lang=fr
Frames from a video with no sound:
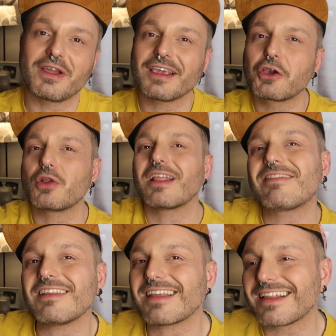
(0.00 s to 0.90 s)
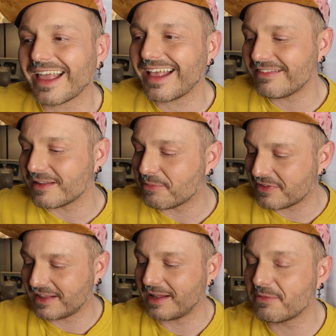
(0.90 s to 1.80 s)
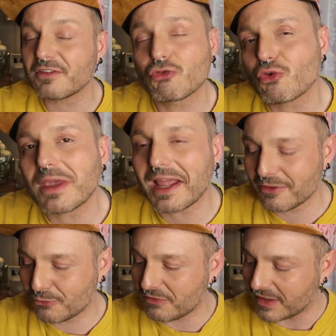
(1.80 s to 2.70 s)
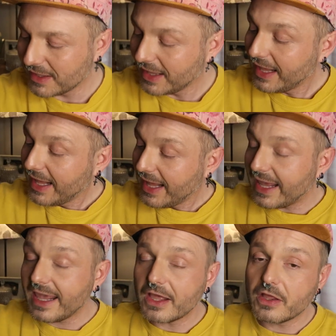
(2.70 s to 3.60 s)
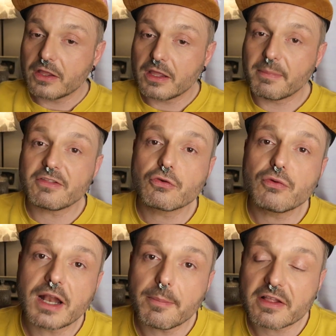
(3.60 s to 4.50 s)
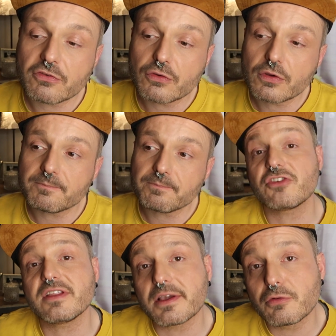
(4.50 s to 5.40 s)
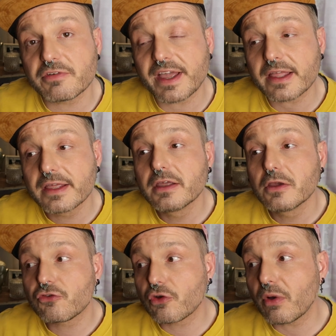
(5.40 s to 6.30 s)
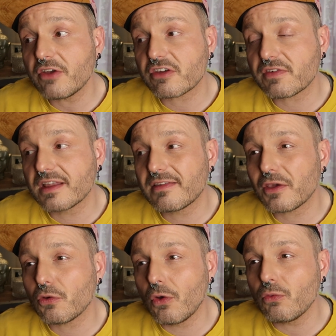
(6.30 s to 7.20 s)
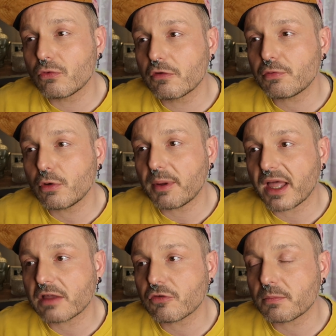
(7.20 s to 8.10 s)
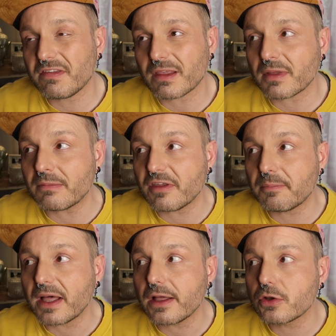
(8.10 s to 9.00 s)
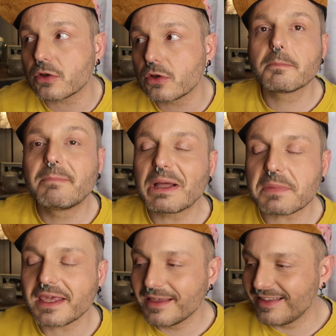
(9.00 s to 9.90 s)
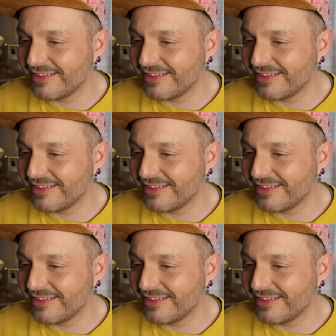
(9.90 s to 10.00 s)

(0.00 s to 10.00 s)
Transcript: Tu vois, ils connaissent les adresses, les, petites truelles, tout ça. Et euh, bah, du coup, à la part Dieu, j'ai découvert. Je crois que j'avais été une ou deux fois auparavant, mais ça m'avait pas euh, bamé